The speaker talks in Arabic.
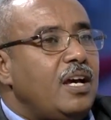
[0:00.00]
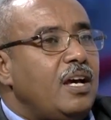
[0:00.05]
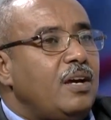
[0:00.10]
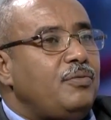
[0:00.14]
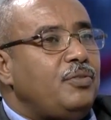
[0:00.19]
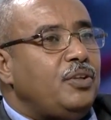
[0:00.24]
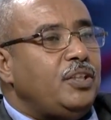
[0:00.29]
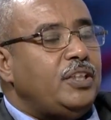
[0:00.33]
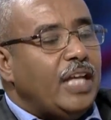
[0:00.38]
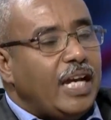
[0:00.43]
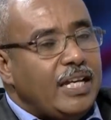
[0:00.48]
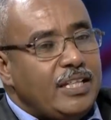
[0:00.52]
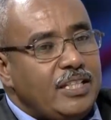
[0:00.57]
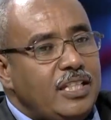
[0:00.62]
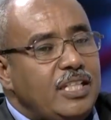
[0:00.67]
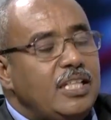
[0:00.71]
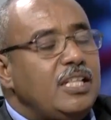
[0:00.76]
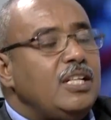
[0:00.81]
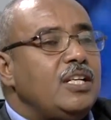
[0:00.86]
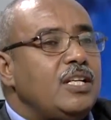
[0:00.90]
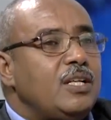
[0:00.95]
في
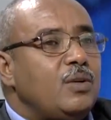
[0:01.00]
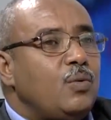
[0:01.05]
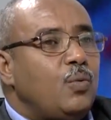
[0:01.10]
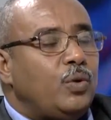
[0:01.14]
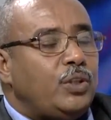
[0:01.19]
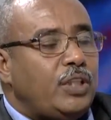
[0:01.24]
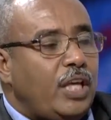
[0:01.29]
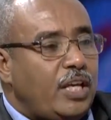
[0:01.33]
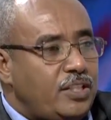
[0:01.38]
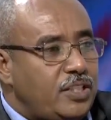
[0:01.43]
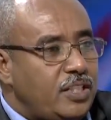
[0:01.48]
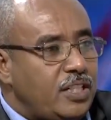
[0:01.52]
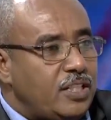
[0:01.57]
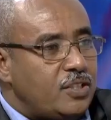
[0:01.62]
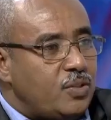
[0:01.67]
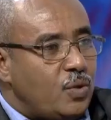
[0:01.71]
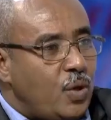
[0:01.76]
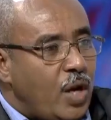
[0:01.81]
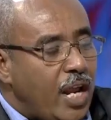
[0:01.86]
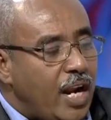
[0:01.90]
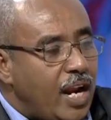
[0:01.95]
تهجين وتحسين
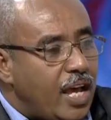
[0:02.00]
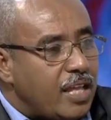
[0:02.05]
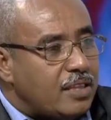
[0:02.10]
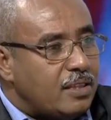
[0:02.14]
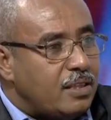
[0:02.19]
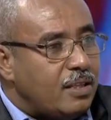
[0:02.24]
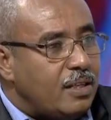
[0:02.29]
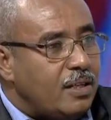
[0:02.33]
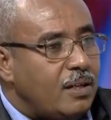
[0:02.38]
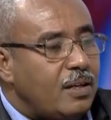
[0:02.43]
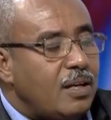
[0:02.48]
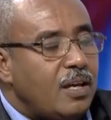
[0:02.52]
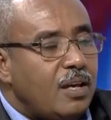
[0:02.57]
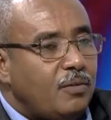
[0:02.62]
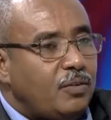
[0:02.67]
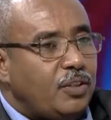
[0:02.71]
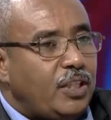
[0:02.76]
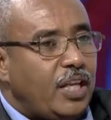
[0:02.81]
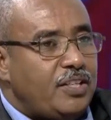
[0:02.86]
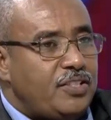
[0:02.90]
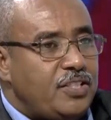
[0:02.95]
سلالات
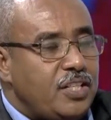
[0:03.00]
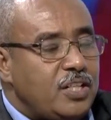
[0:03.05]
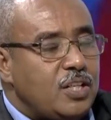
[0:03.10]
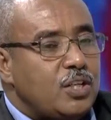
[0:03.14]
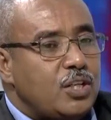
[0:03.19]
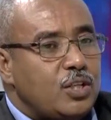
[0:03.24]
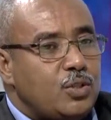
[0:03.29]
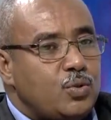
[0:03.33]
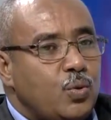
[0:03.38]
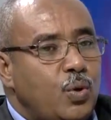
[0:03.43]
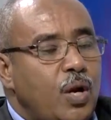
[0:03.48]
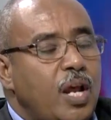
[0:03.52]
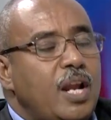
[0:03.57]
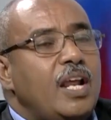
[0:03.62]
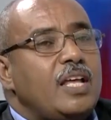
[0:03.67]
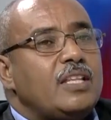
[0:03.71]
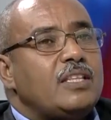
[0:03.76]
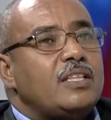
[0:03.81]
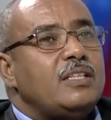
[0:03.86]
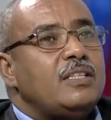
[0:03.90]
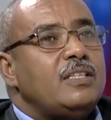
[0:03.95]
في تحسين
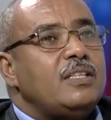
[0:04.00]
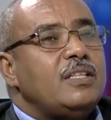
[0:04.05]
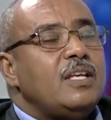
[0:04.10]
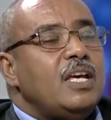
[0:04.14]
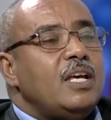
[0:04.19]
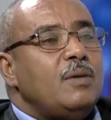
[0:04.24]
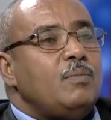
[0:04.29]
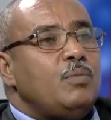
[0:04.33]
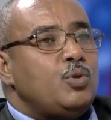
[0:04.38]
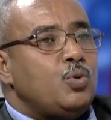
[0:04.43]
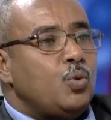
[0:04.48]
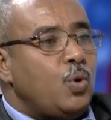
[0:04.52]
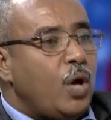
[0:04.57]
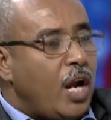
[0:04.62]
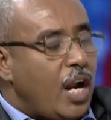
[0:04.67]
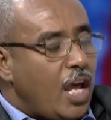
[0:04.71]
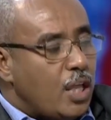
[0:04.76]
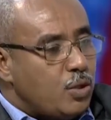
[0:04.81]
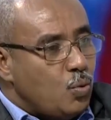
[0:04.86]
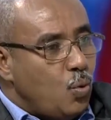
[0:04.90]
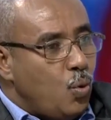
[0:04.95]
سلالات
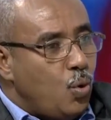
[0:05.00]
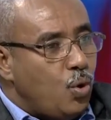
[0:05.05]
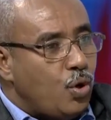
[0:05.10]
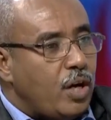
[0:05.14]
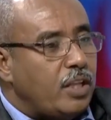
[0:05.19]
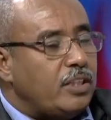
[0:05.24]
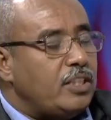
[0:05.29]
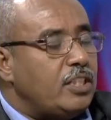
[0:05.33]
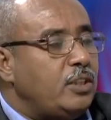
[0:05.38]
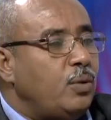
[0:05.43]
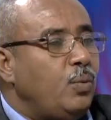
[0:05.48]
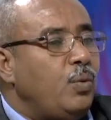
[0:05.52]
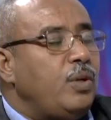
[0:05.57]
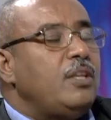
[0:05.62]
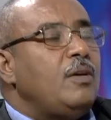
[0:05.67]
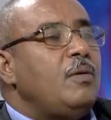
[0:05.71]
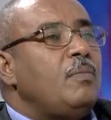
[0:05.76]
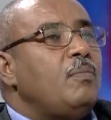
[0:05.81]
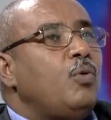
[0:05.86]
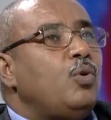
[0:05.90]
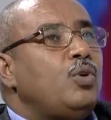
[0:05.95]
بسلالات أخرى
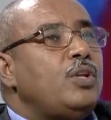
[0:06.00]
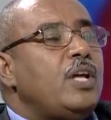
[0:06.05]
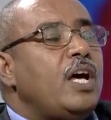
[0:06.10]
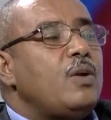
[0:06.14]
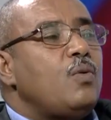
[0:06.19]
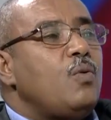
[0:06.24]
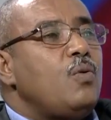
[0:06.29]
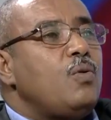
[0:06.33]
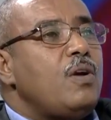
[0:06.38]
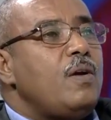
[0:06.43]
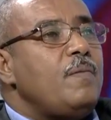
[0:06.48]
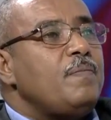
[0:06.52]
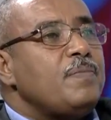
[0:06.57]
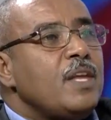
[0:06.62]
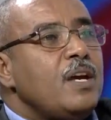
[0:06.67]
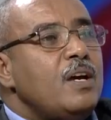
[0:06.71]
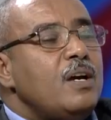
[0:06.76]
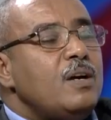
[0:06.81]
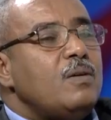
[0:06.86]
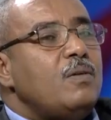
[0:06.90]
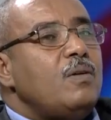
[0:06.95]
تستوردها من بلدان أخرى
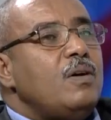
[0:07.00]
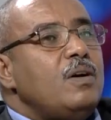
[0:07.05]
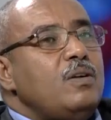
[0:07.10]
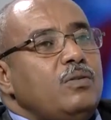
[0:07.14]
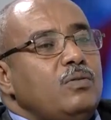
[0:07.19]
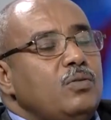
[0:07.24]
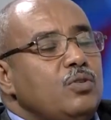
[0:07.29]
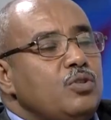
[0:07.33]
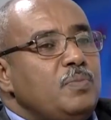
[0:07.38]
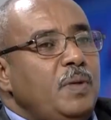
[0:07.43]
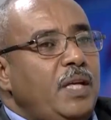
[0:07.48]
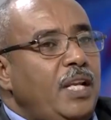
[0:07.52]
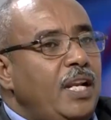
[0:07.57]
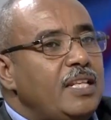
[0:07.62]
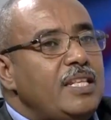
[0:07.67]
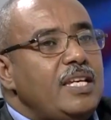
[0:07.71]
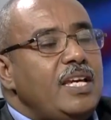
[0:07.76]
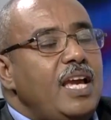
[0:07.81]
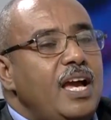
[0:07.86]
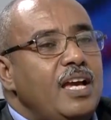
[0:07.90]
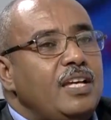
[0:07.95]
ويصبح
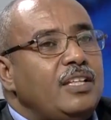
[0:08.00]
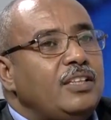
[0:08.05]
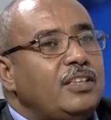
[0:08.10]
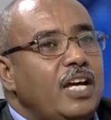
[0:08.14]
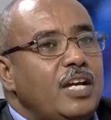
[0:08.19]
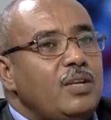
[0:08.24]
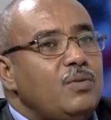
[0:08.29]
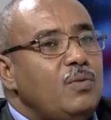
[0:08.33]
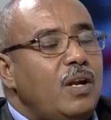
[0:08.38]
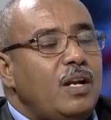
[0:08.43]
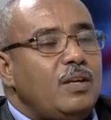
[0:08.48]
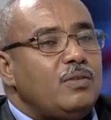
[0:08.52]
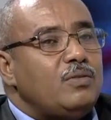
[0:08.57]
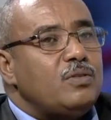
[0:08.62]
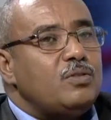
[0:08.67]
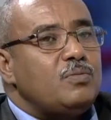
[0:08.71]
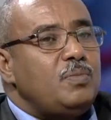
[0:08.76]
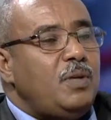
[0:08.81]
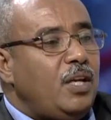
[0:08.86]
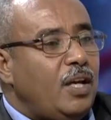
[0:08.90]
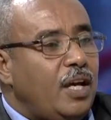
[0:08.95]
لديها إنتاج ولا
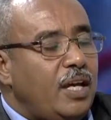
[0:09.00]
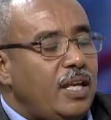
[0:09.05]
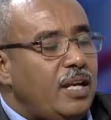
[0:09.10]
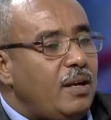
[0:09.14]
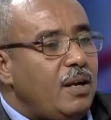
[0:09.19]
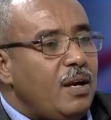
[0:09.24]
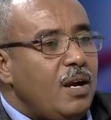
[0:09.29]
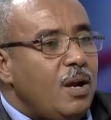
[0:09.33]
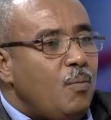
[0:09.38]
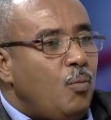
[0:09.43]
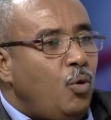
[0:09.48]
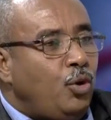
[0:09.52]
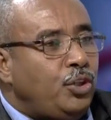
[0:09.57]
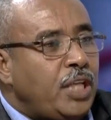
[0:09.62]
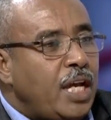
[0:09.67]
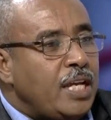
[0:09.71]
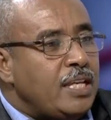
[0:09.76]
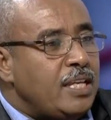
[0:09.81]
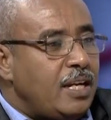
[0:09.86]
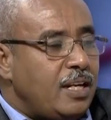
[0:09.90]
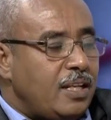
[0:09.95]
تصبح غير
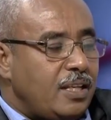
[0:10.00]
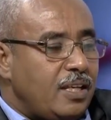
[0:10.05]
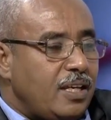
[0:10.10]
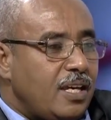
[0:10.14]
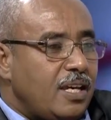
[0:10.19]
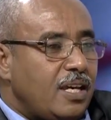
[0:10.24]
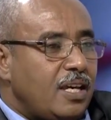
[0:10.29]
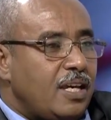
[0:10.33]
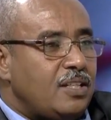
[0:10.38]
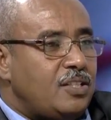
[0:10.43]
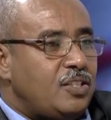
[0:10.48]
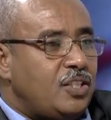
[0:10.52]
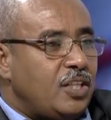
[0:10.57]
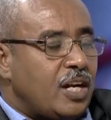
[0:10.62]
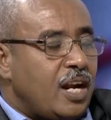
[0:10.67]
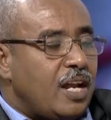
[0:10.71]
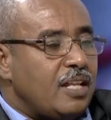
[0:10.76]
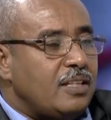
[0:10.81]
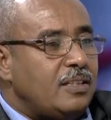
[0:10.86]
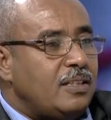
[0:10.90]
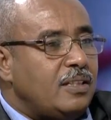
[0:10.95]
محتاجة
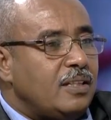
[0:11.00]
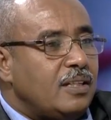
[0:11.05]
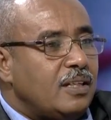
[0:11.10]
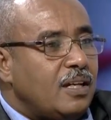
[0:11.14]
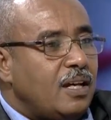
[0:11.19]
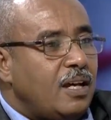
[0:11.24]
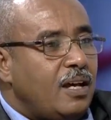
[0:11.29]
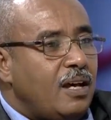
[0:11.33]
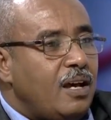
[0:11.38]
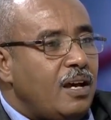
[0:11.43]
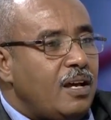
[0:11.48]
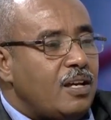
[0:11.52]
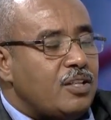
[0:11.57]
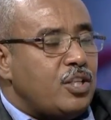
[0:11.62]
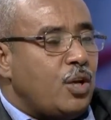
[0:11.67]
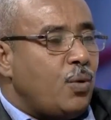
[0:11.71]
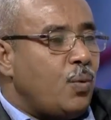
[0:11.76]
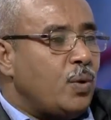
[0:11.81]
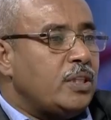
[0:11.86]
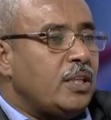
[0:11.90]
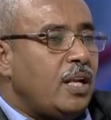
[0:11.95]
لاستيراد آه،
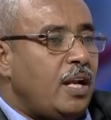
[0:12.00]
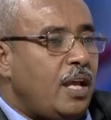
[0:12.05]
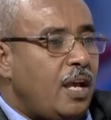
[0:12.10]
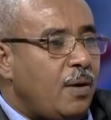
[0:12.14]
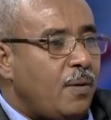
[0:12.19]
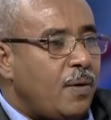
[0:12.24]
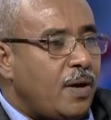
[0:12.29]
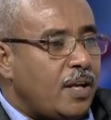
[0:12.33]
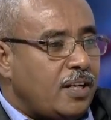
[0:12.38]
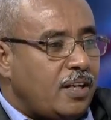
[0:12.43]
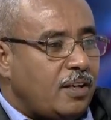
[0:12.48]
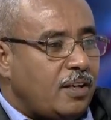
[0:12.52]
ثروتنا الحيوانية